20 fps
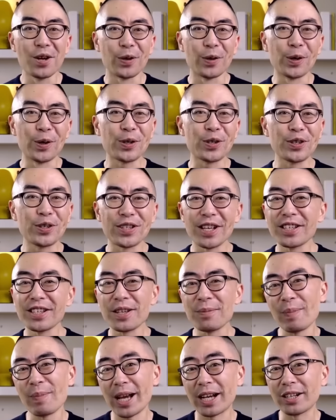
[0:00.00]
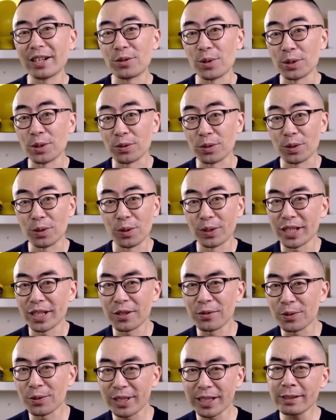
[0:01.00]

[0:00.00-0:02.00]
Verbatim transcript: 我是人称百科全书的火箭叔，